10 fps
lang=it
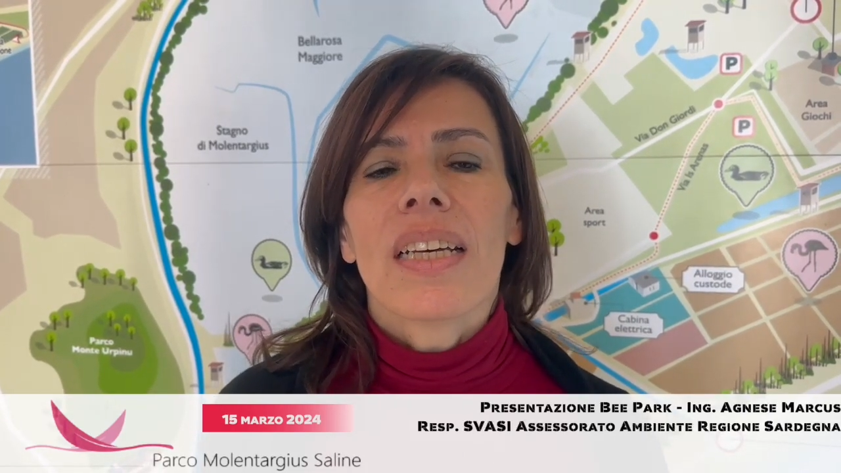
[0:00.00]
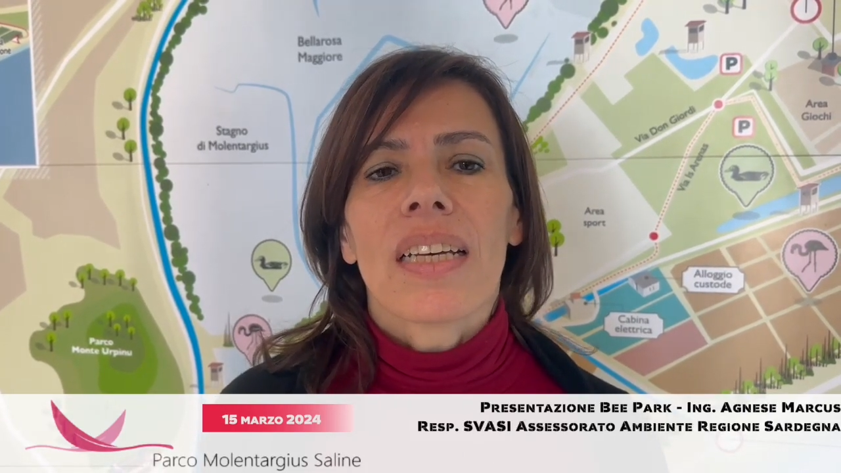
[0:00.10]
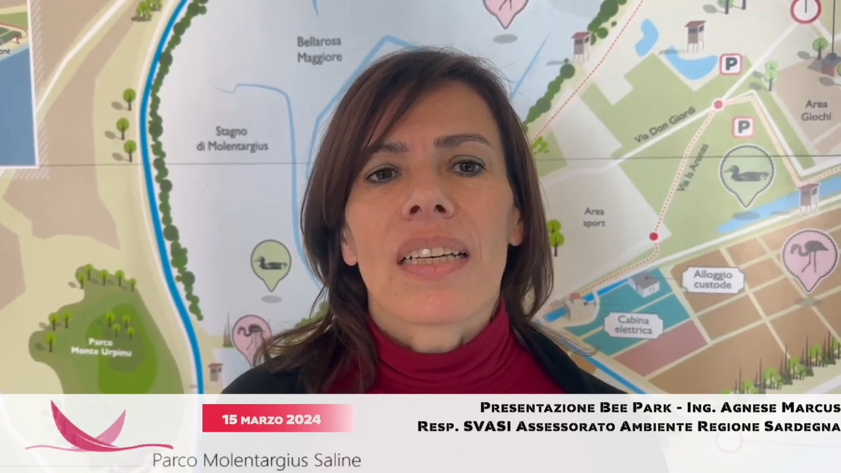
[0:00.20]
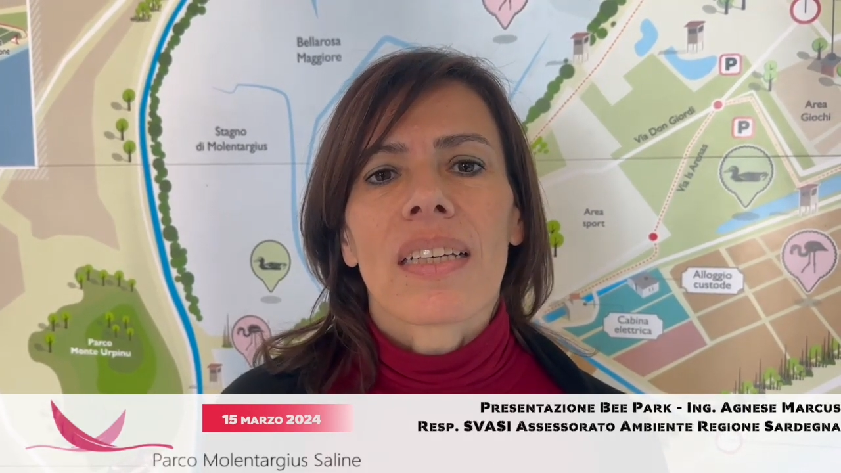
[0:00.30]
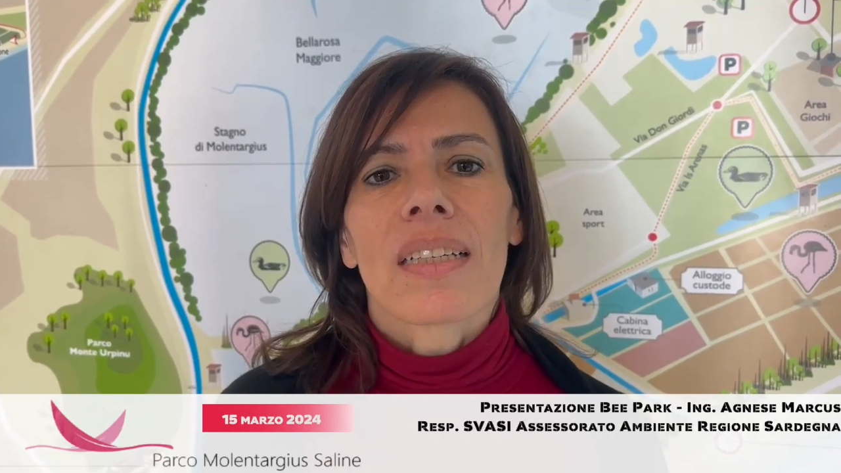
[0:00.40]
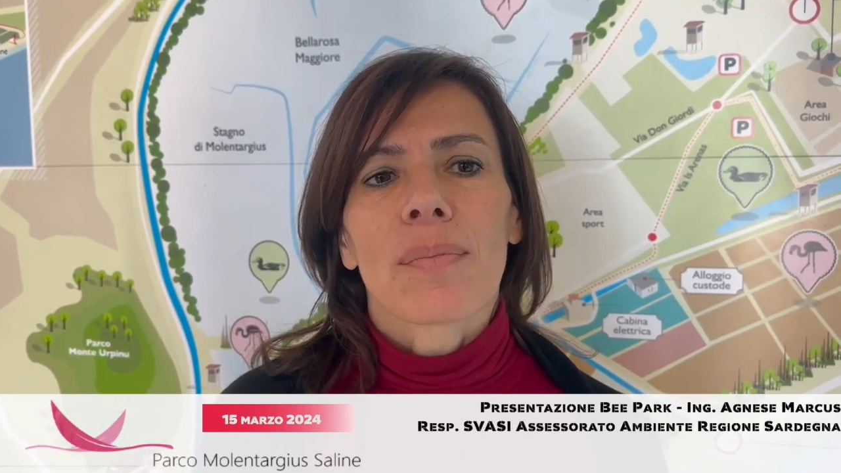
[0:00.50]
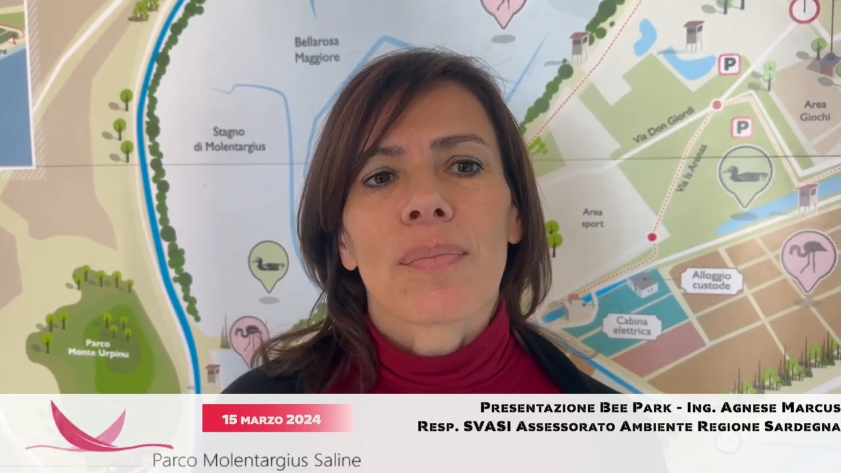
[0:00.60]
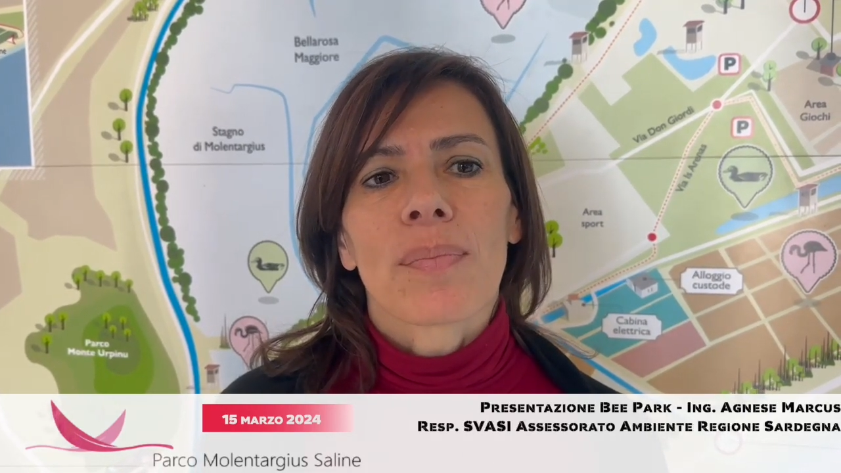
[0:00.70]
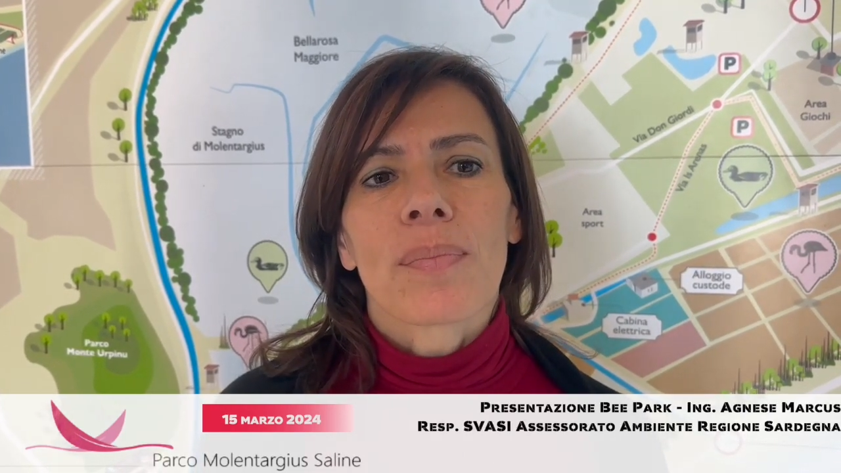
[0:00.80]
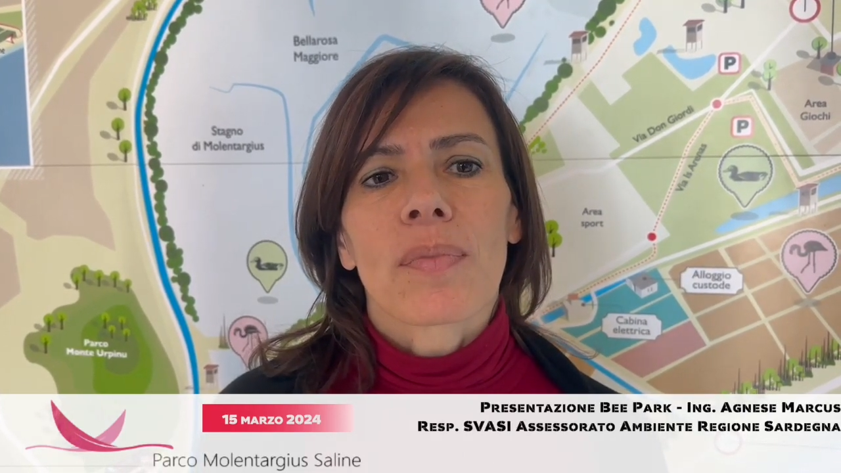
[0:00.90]

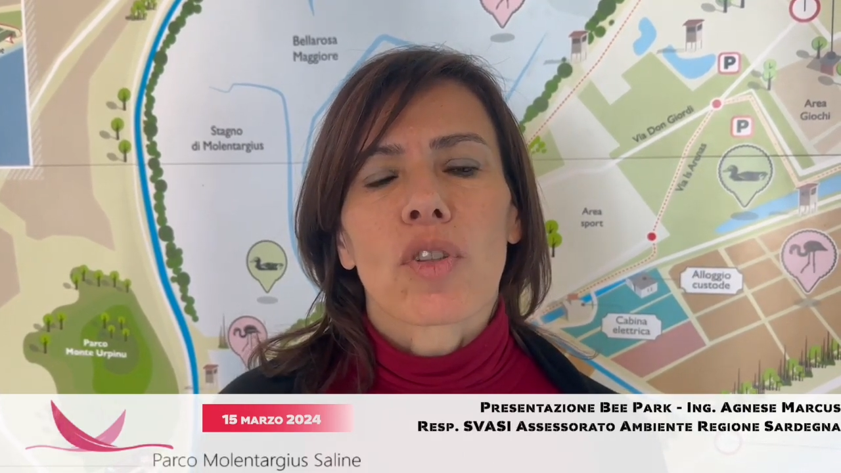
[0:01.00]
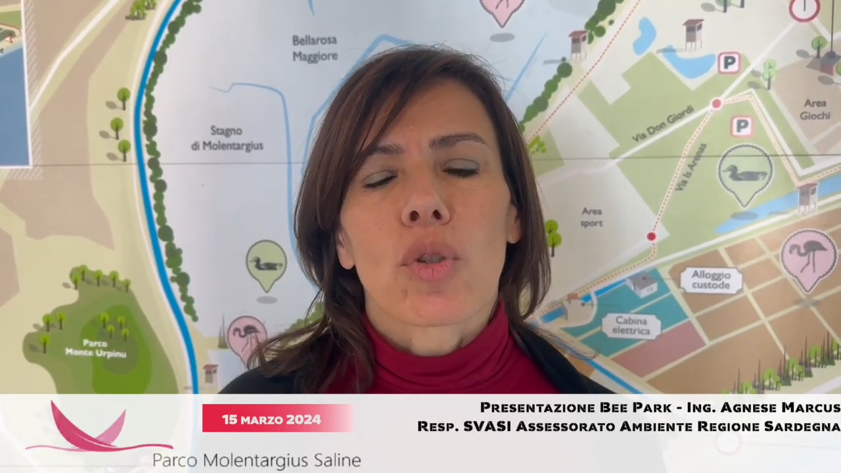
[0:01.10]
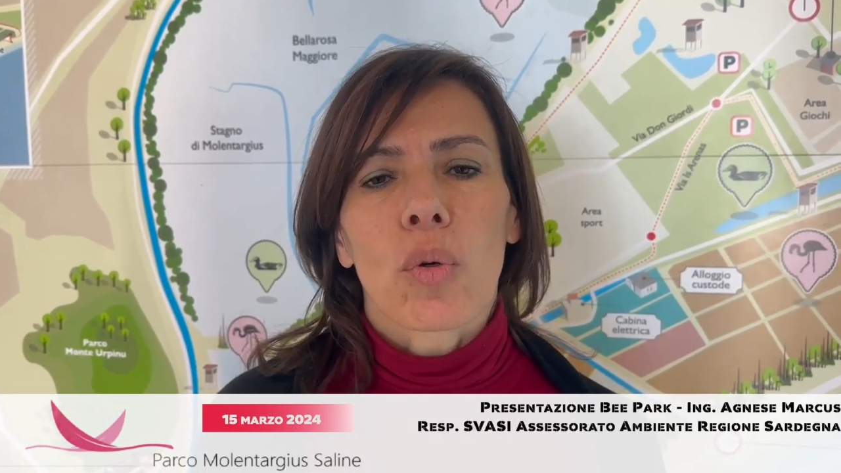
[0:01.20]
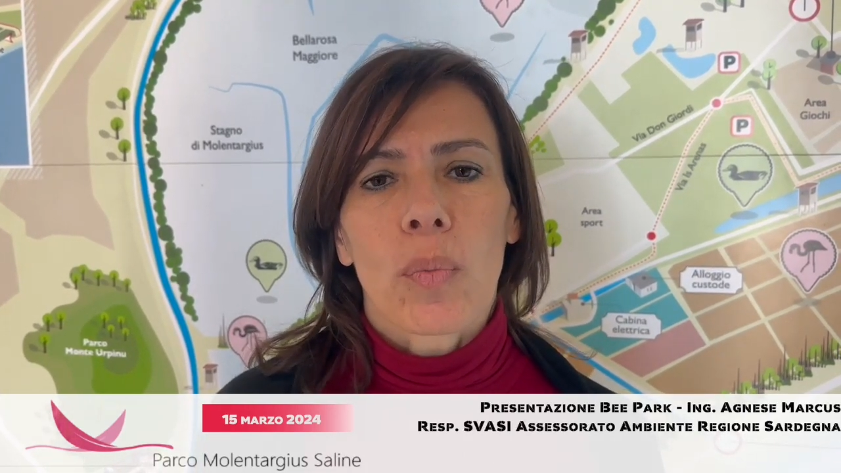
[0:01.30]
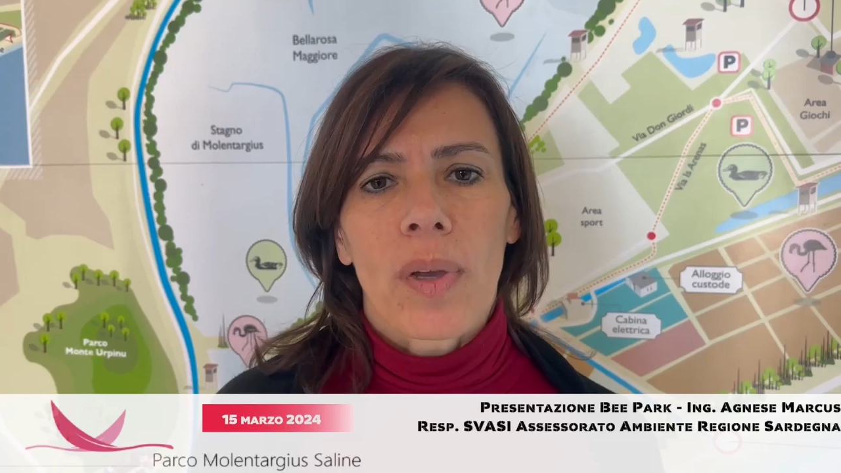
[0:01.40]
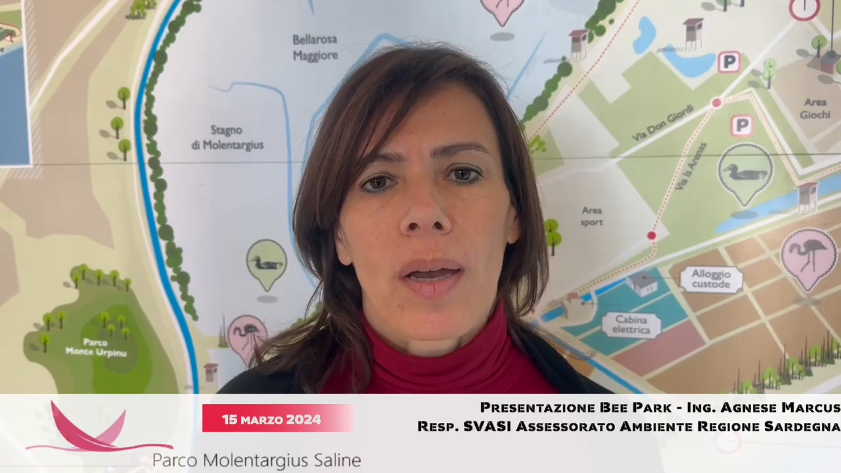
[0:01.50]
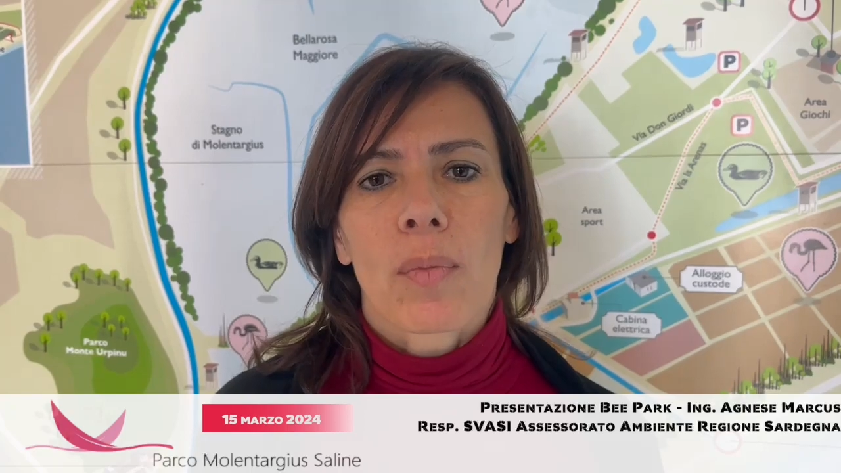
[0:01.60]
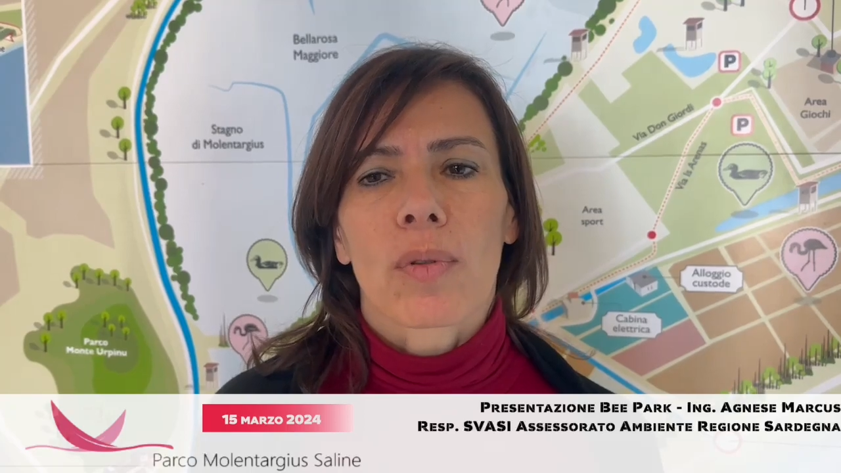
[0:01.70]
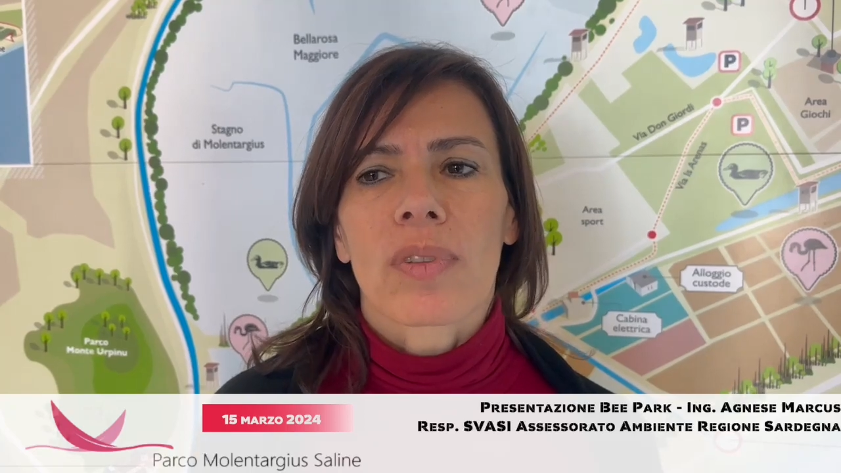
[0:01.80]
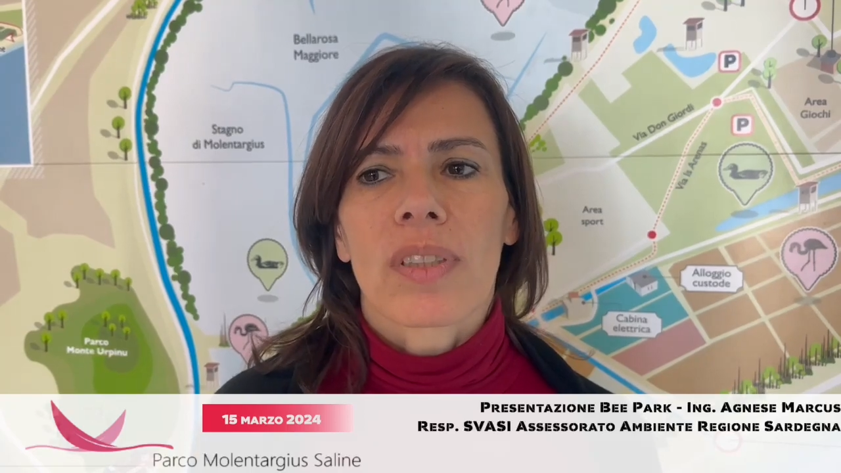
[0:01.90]
Ehm, ci occupiamo